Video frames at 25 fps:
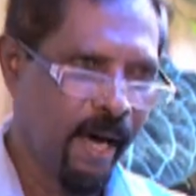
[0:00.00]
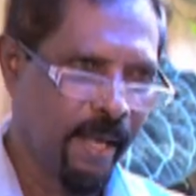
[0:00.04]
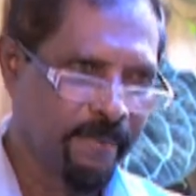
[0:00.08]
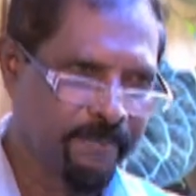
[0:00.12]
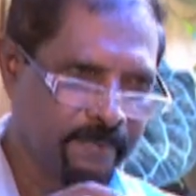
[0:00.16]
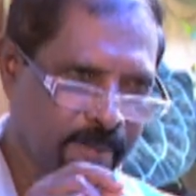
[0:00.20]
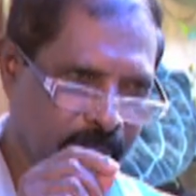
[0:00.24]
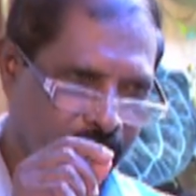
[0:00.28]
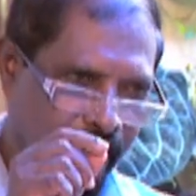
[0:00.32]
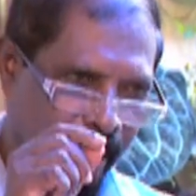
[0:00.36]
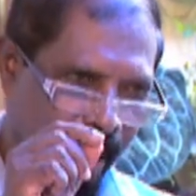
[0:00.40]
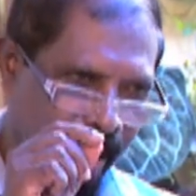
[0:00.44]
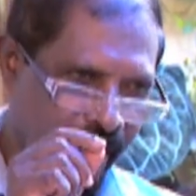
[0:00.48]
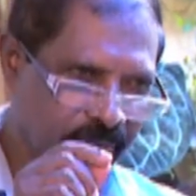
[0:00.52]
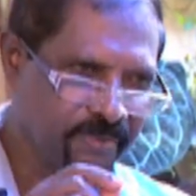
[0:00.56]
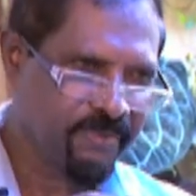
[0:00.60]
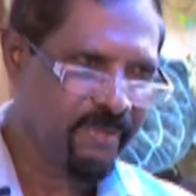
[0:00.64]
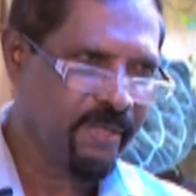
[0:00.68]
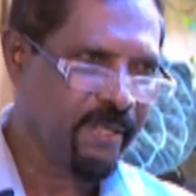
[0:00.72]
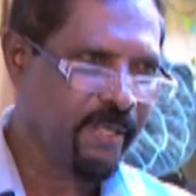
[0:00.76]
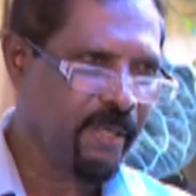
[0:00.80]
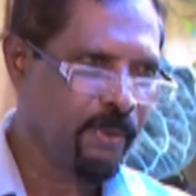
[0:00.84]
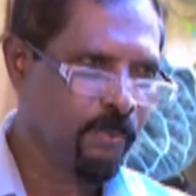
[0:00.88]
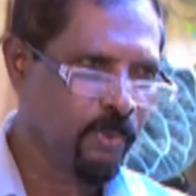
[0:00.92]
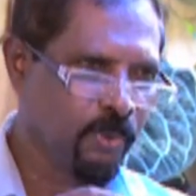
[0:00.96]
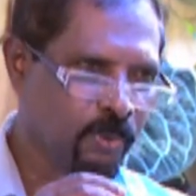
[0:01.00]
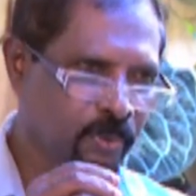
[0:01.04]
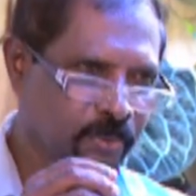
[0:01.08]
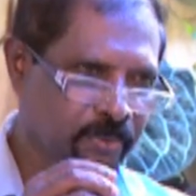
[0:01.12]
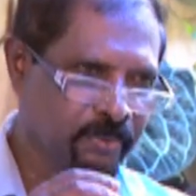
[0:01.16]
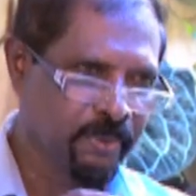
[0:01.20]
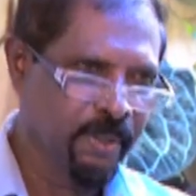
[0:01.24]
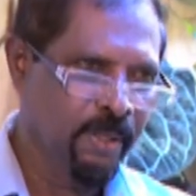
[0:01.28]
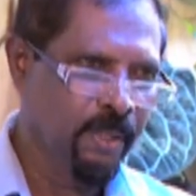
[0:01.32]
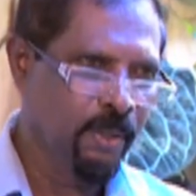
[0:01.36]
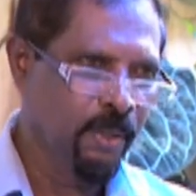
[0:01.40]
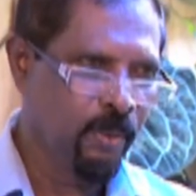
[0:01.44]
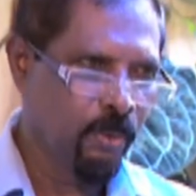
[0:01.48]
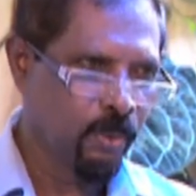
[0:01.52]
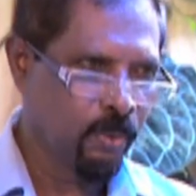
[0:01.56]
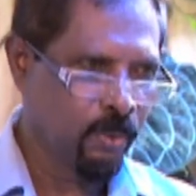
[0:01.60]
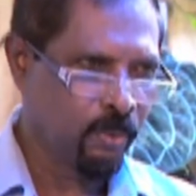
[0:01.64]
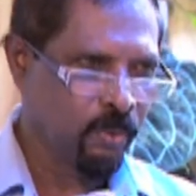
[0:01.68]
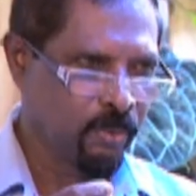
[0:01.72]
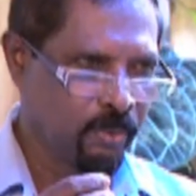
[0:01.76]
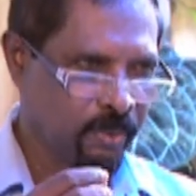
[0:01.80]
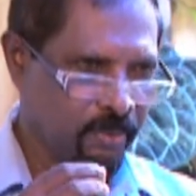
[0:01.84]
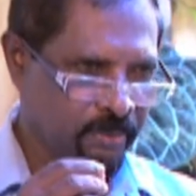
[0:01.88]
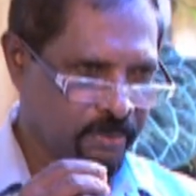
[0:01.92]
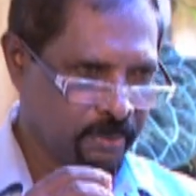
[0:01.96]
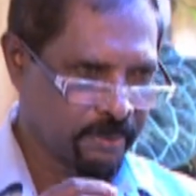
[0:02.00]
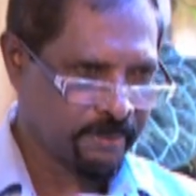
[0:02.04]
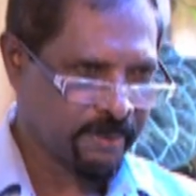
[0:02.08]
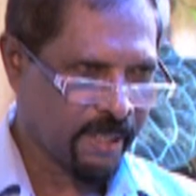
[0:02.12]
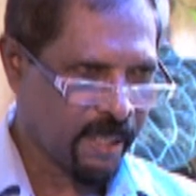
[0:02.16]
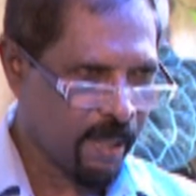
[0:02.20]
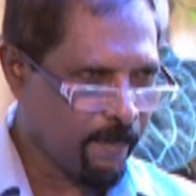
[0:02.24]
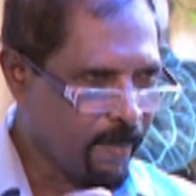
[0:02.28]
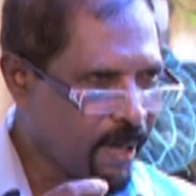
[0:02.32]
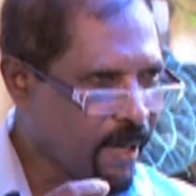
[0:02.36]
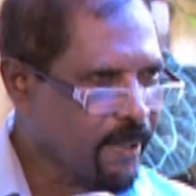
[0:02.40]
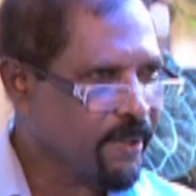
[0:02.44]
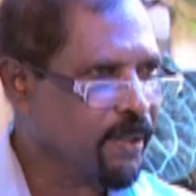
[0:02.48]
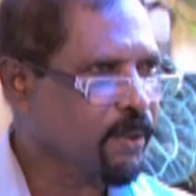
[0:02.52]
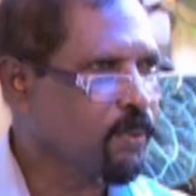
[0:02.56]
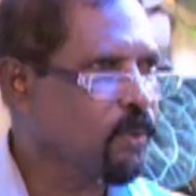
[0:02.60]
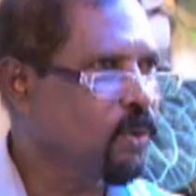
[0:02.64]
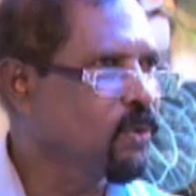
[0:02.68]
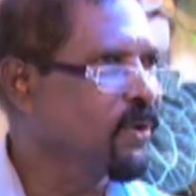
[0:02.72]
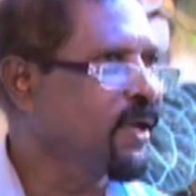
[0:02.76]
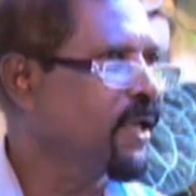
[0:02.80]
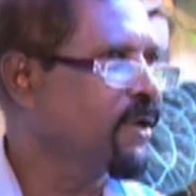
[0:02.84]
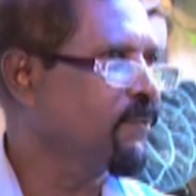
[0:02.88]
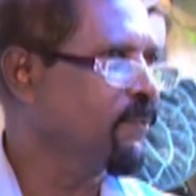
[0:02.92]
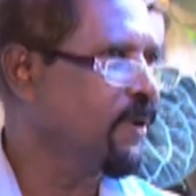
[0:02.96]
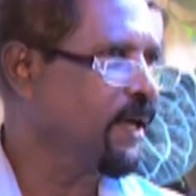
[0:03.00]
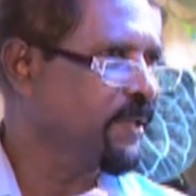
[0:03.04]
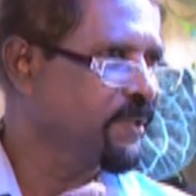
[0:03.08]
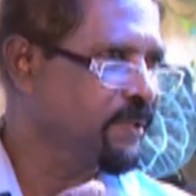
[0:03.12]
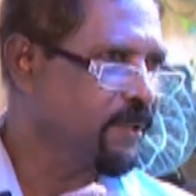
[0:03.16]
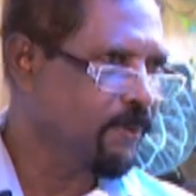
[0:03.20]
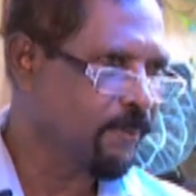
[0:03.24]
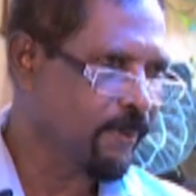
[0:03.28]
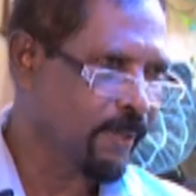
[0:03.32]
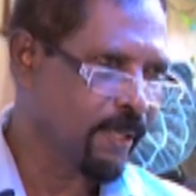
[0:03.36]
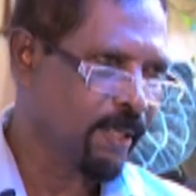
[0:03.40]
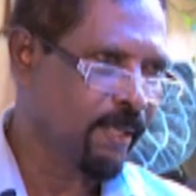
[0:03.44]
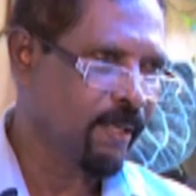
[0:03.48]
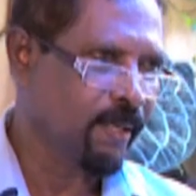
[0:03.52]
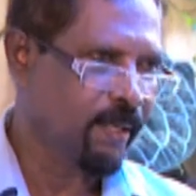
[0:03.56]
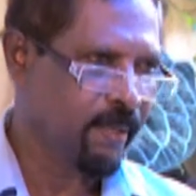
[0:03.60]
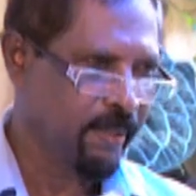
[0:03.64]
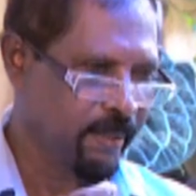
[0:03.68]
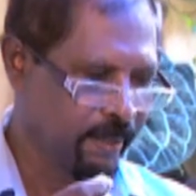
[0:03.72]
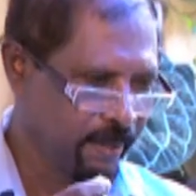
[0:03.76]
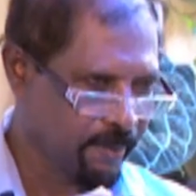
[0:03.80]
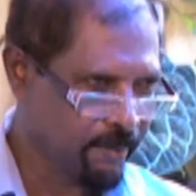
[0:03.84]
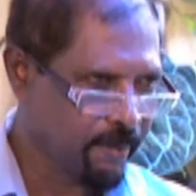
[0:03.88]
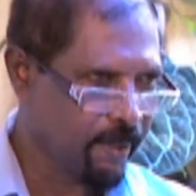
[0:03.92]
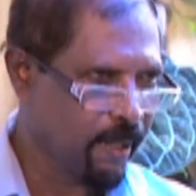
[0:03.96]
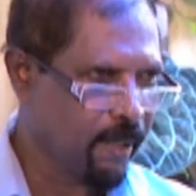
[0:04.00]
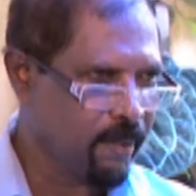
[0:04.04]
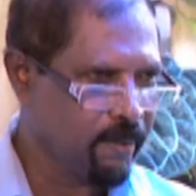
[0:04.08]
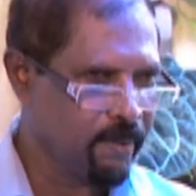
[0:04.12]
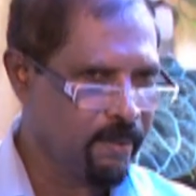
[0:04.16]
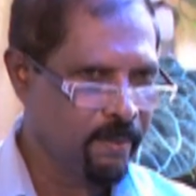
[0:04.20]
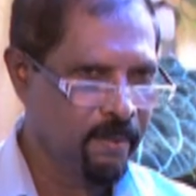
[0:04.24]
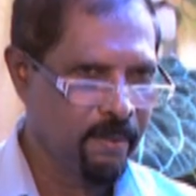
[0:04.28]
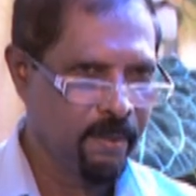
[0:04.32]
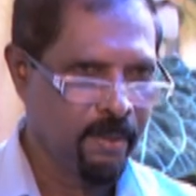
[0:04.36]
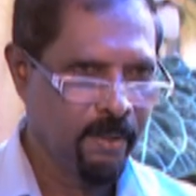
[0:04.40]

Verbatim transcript: அந்த ஆசிரியர் ஒரு ஒரு தரமான கொள்கை வாய்ந்தவர்களாக இருந்தால்